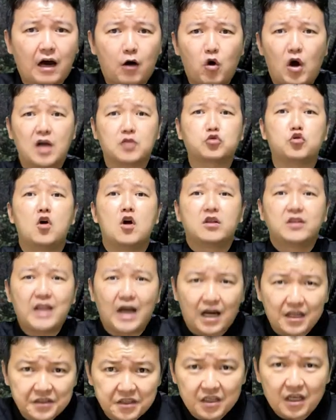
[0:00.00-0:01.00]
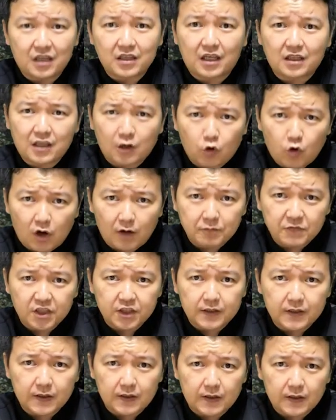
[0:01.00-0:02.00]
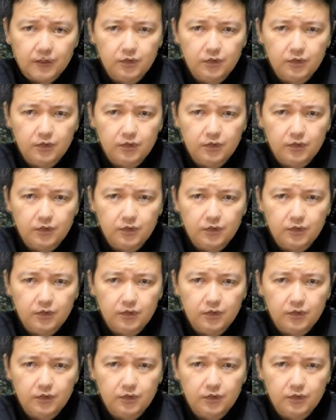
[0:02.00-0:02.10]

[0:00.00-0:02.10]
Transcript: 라고 아주 난리가 났다고 합니다.